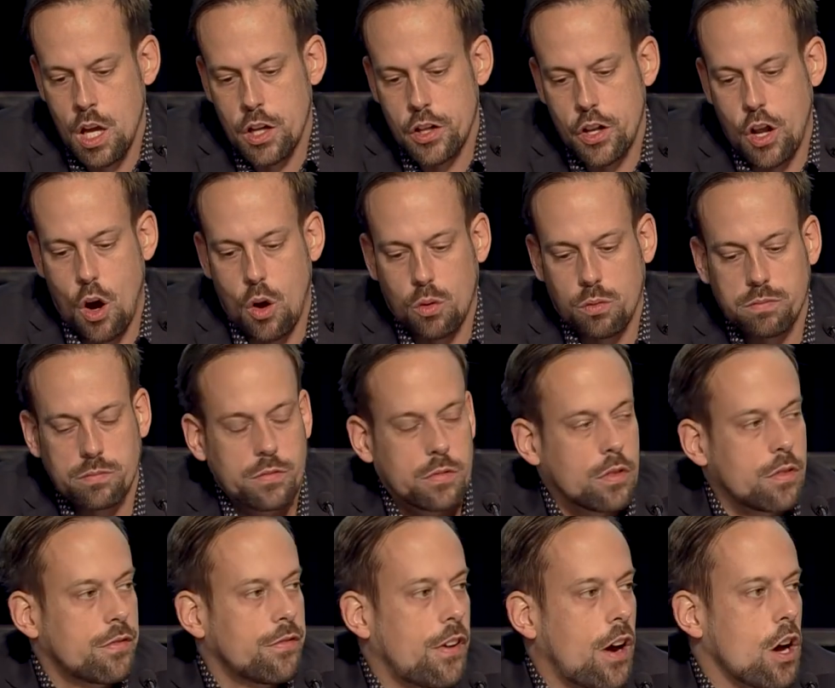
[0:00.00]
Donc,
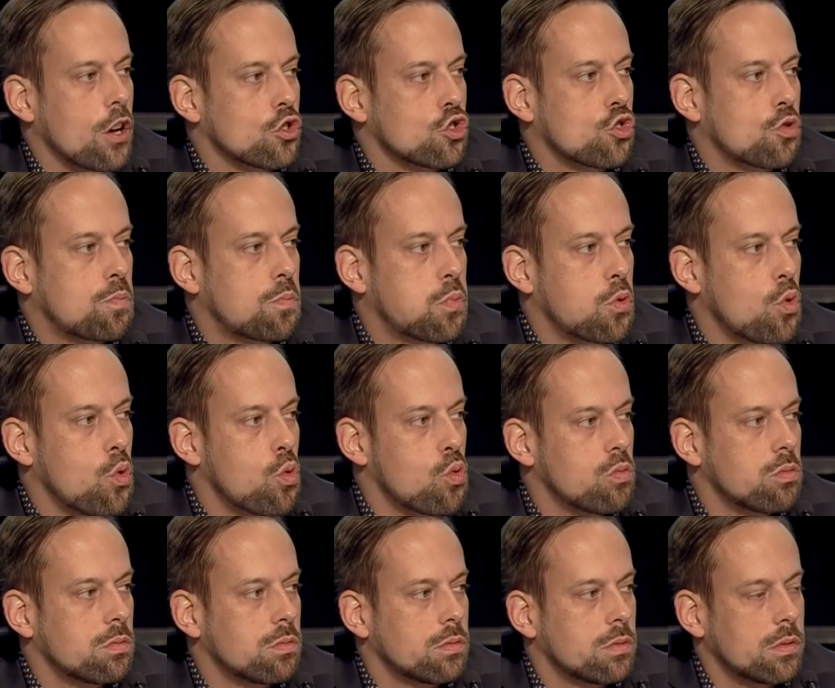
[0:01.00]
fort du pouls
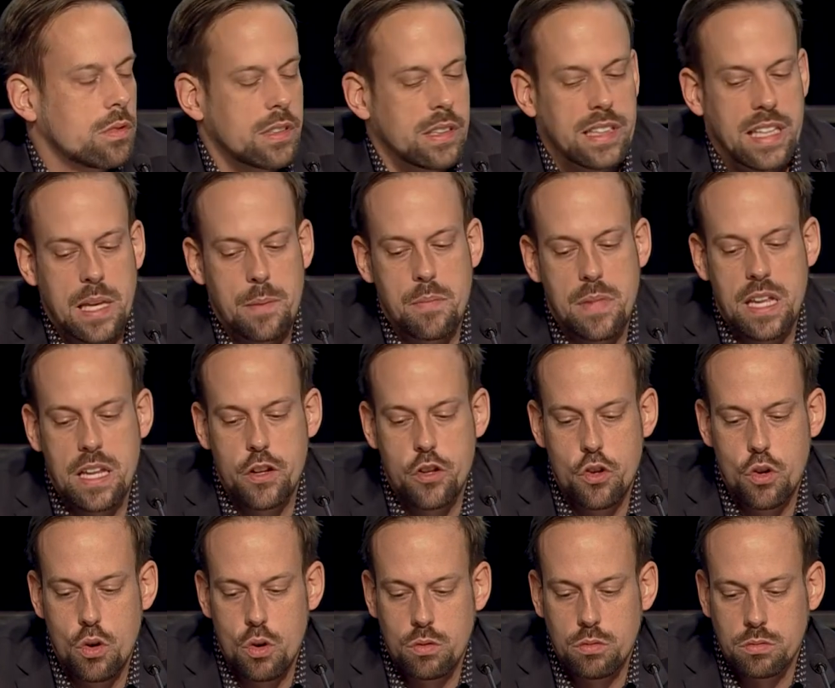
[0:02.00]
des
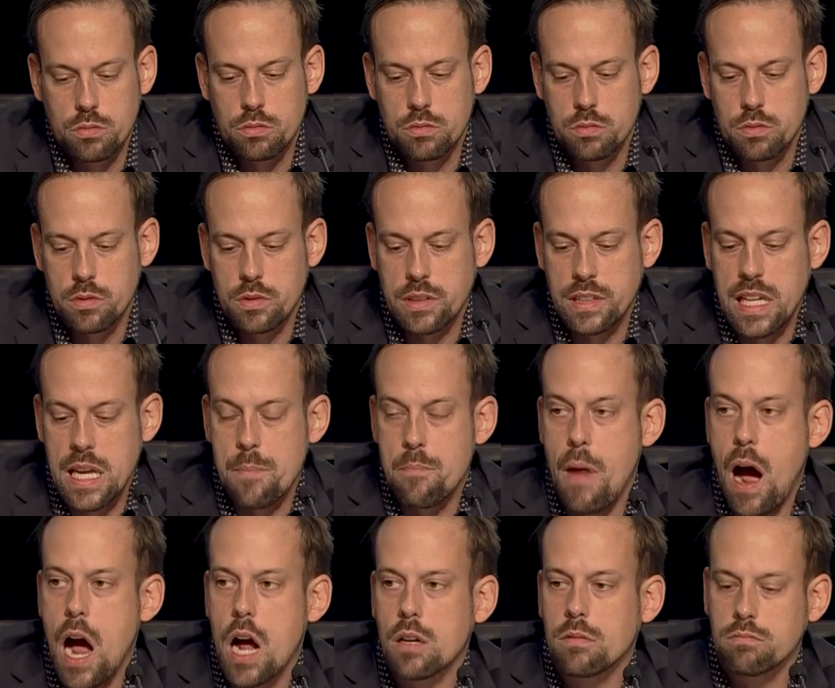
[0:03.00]
milieux des
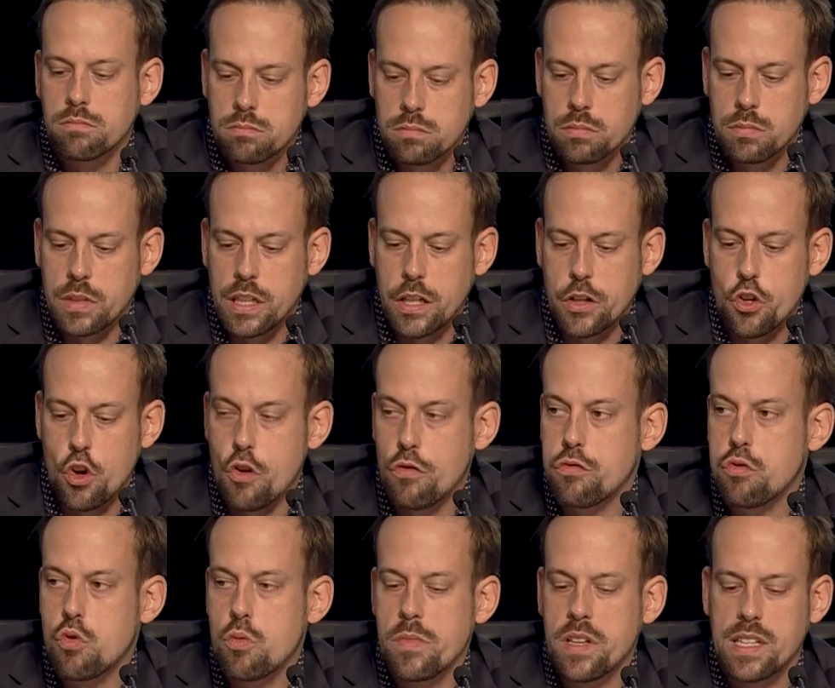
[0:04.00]
membres et de
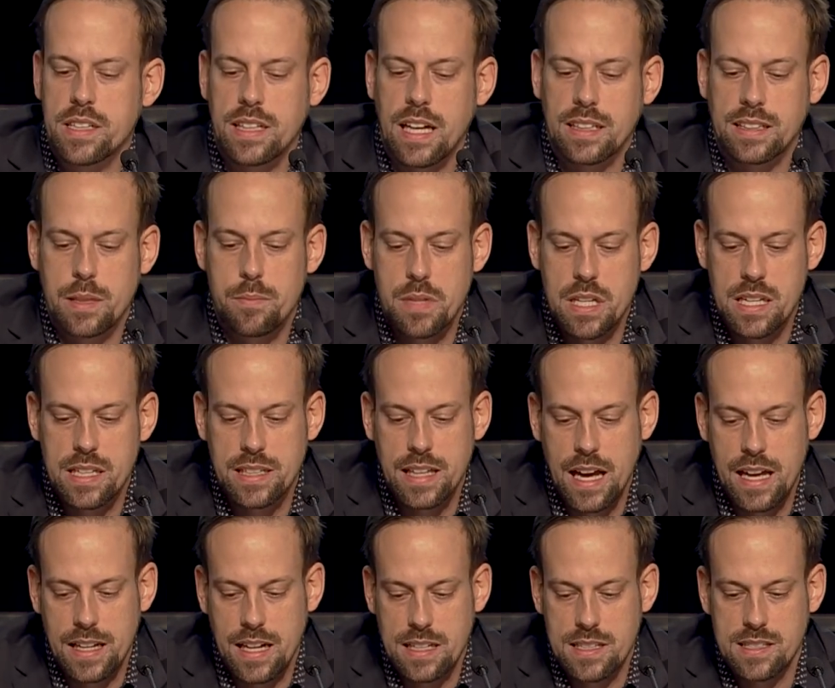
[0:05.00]
vous, militantes et
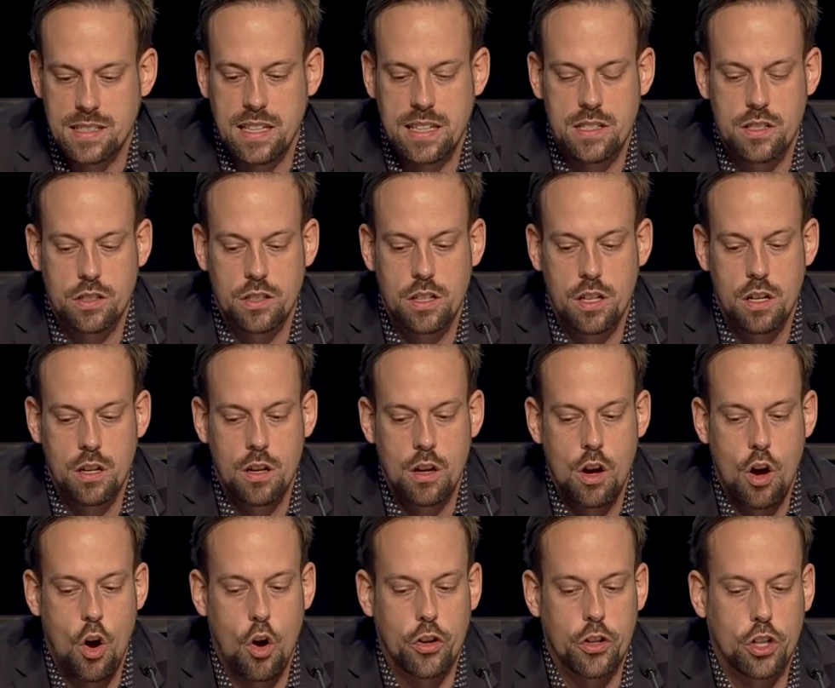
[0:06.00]
militants dans les syndicats,
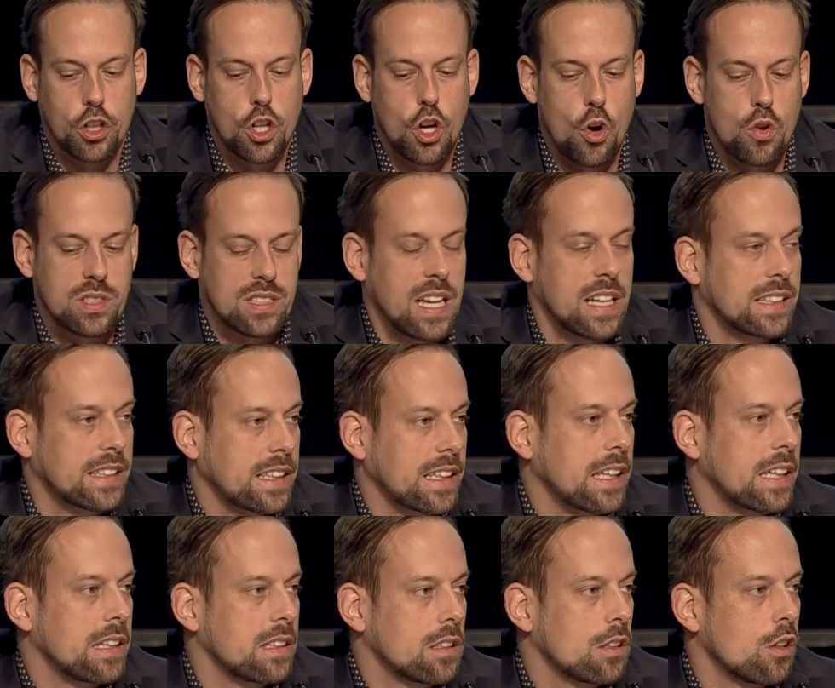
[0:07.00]
on a
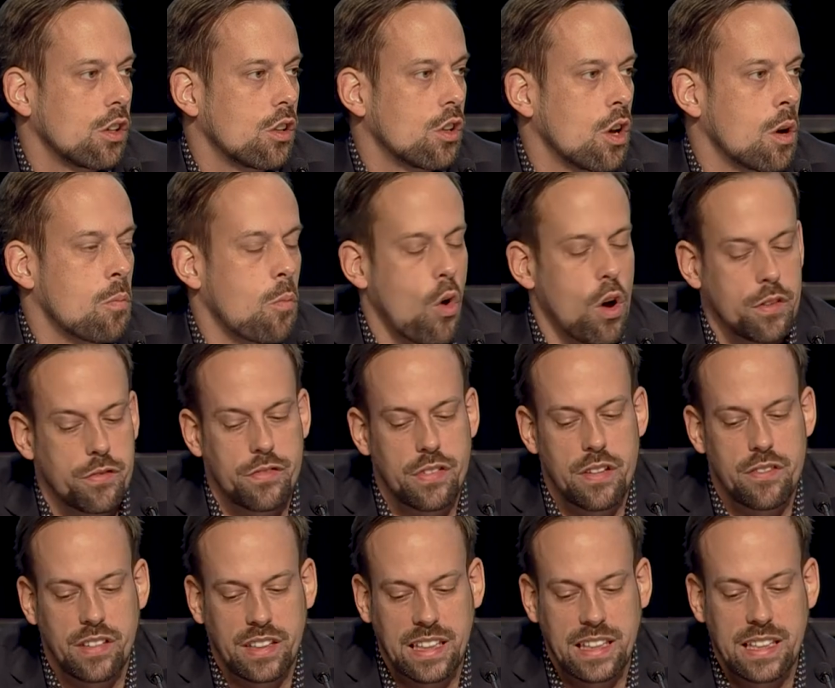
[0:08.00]
consacré le mois de
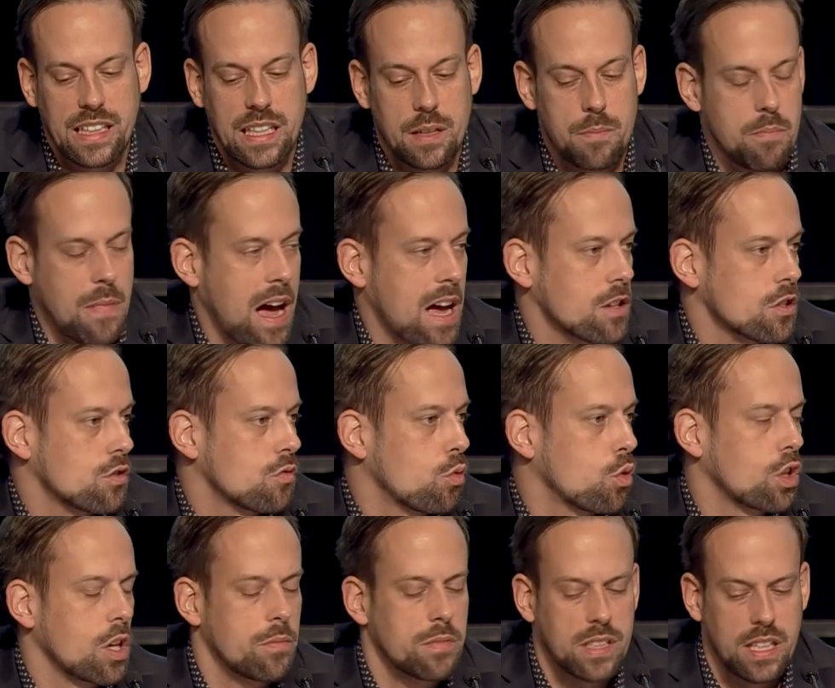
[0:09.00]
février et de mars, vos
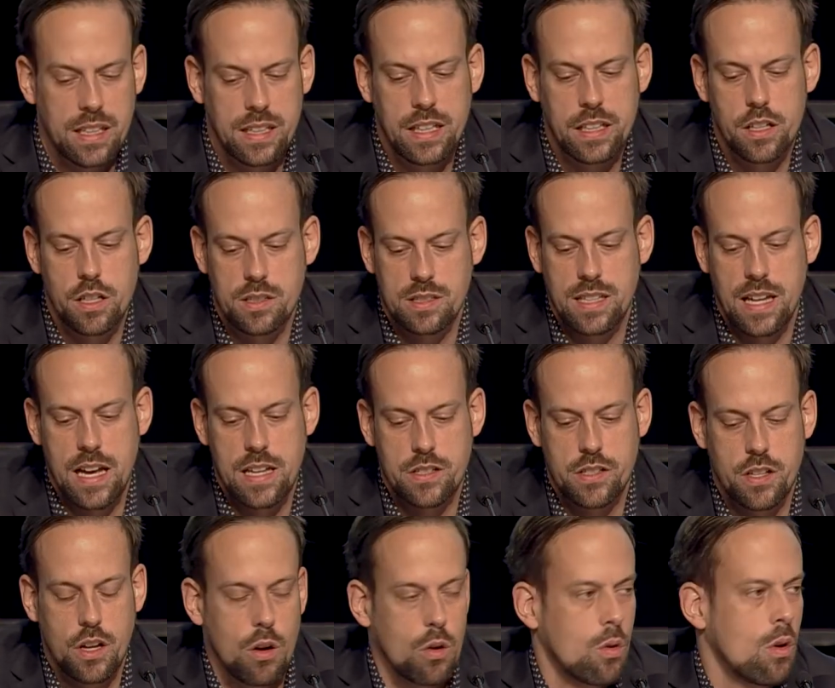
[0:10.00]
comités de
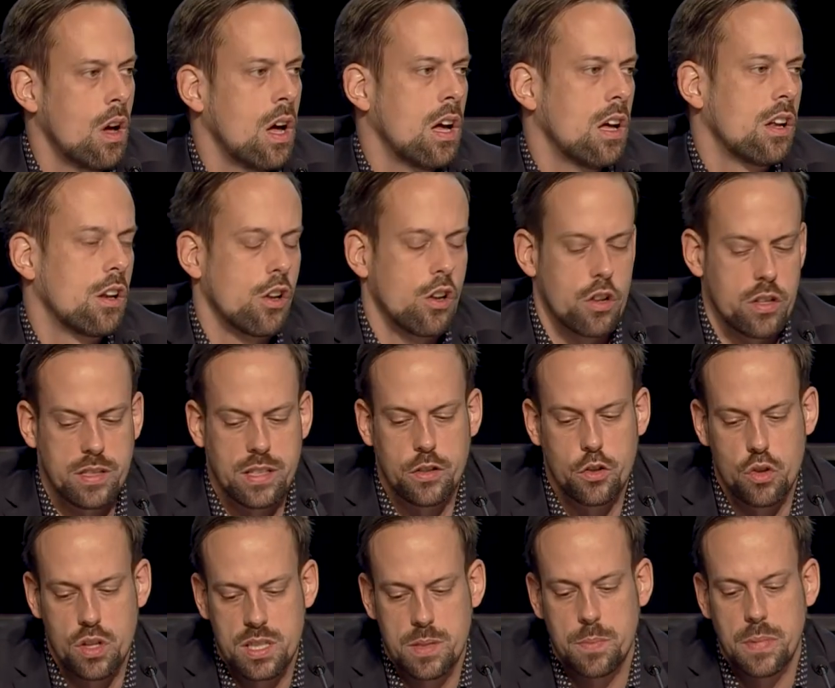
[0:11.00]
négociation, le
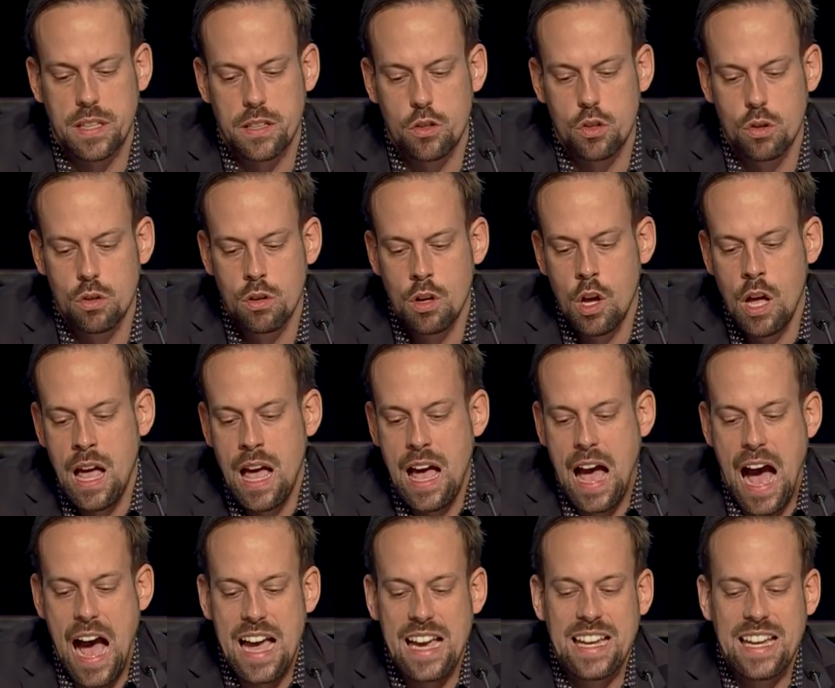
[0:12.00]
C2SP2, à